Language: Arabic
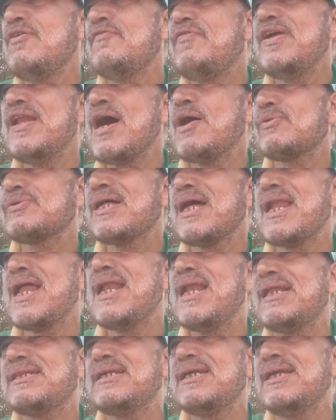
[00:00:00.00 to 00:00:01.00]
في الأوطان
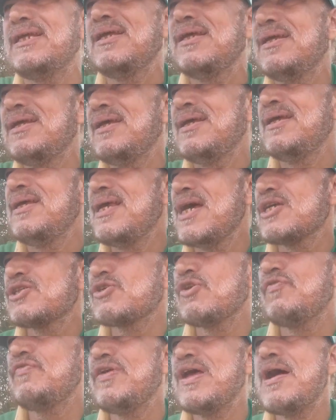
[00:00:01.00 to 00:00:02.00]
التي
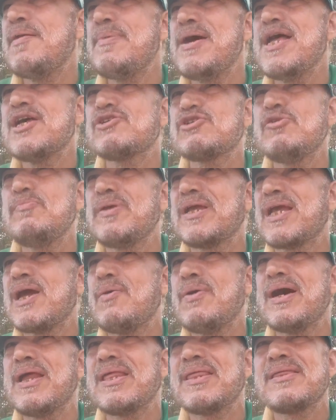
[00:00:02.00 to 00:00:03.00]
يحصل فيها ما يحصل من
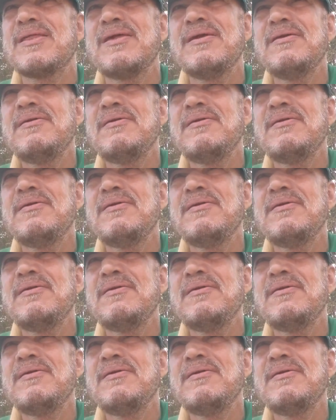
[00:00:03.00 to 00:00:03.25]
كوارث